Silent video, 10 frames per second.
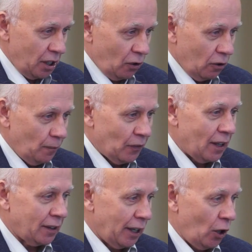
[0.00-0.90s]
niego
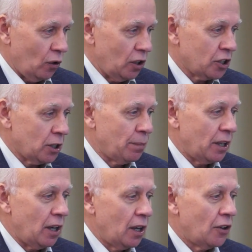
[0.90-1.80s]
dlatego,
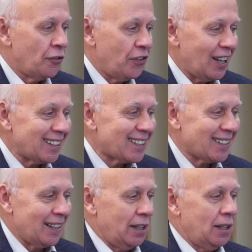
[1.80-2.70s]
żeby
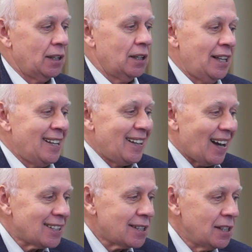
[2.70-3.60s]
więcej i
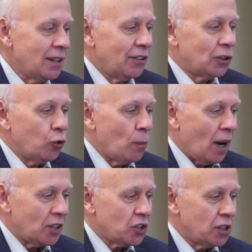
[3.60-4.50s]
jaśniej
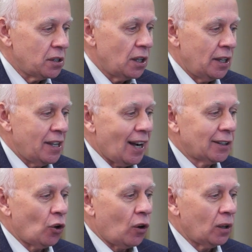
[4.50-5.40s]
wytłumaczyć, jak
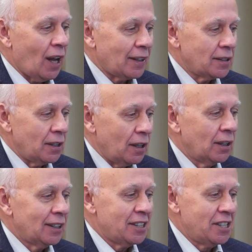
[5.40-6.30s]
dokładnie
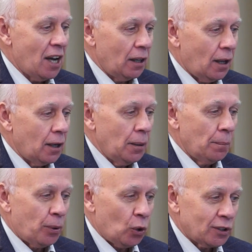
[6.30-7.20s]
działa
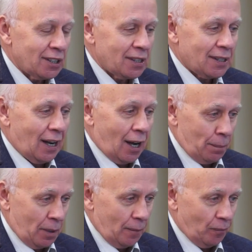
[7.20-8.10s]
proces
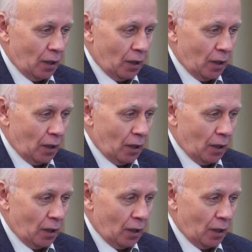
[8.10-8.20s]
karmy.